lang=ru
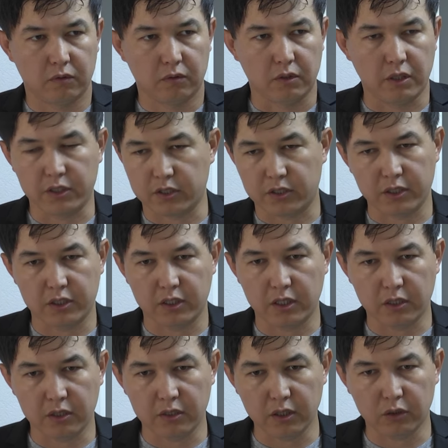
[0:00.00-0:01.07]
Эти
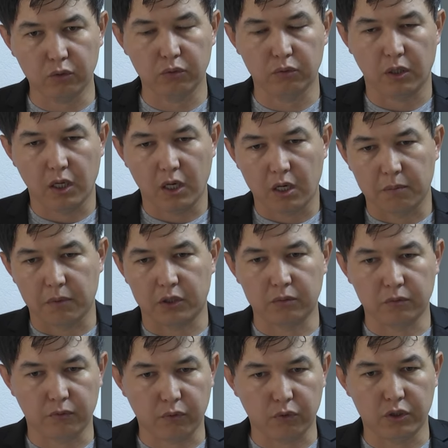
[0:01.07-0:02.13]
сетей нету,
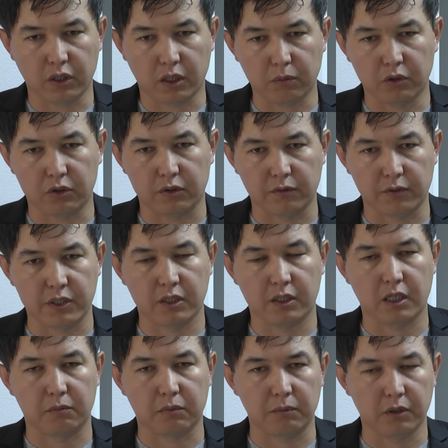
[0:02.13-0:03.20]
поэтому в ходе работы
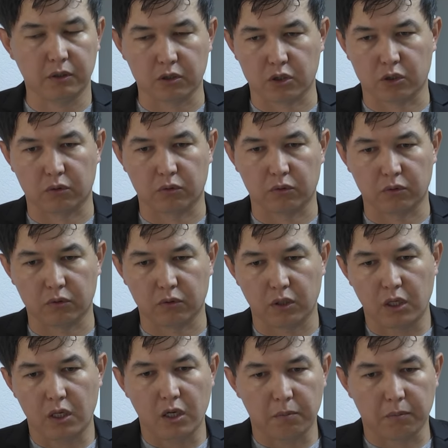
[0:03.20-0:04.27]
возникают моменты,
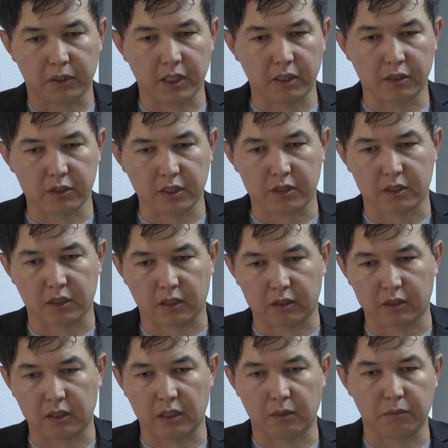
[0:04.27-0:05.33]
что подрядная организация,
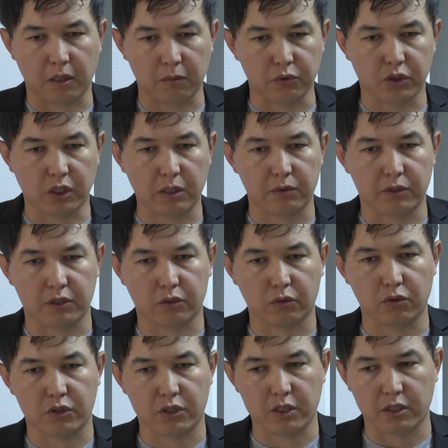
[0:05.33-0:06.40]
когда обустраивает и
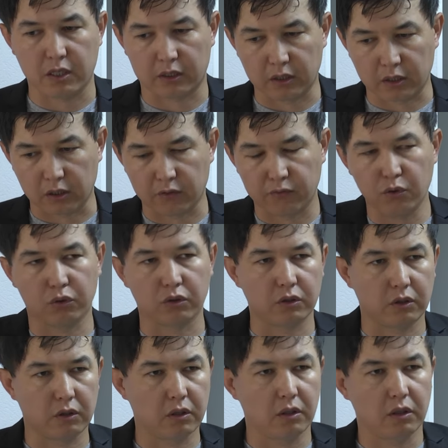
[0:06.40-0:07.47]
строит сети, она
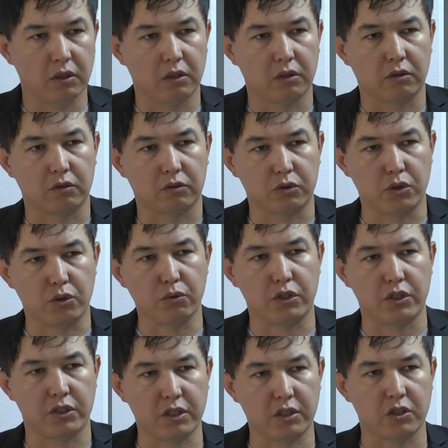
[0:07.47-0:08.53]
рвет
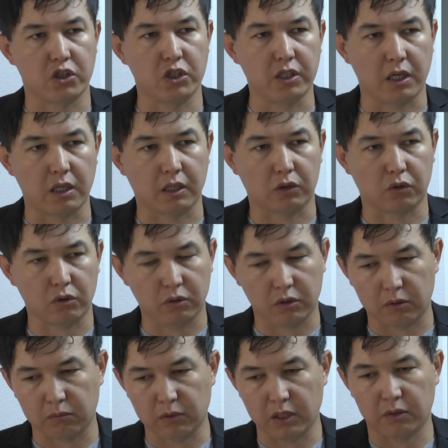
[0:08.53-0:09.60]
существующей сети жителей,
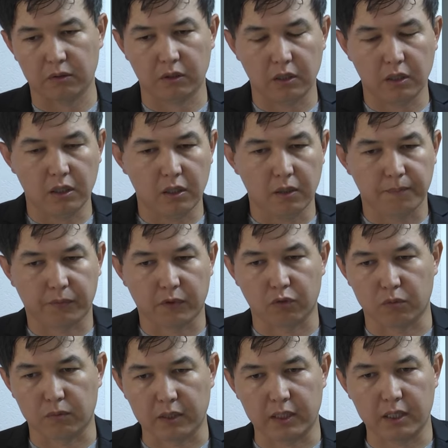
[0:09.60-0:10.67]
которые были,
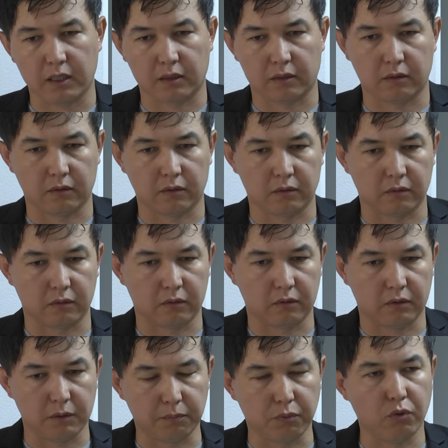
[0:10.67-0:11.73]
грубо говоря,
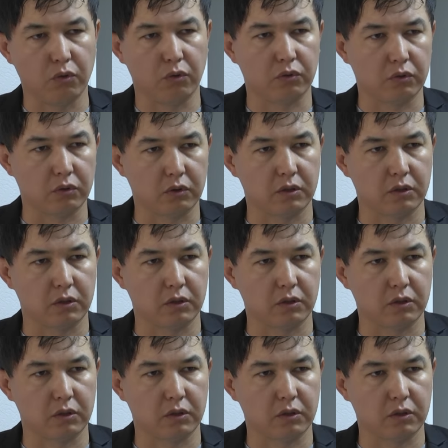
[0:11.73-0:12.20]
не по